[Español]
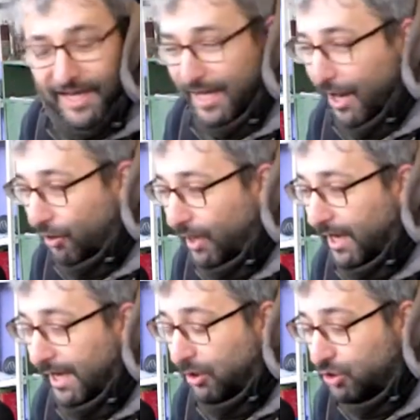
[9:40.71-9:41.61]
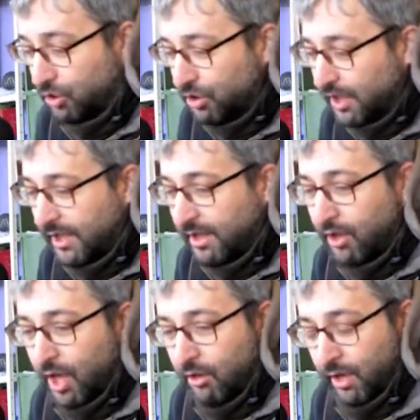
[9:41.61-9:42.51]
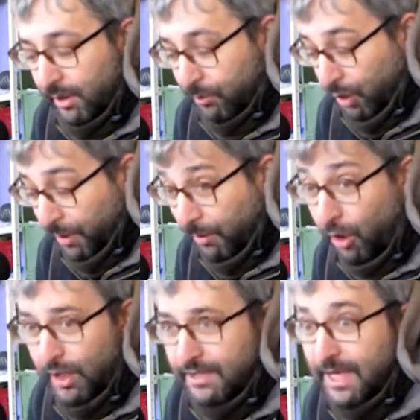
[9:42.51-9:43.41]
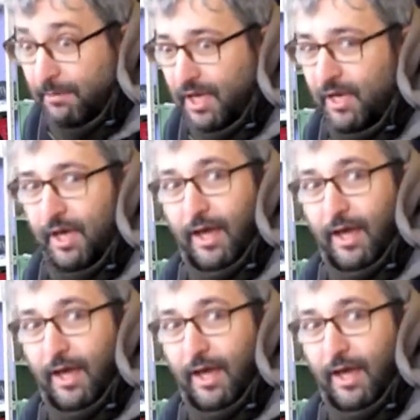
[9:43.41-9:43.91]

Claro, eh, nosotros en el diccionario de. Bueno, primero es también.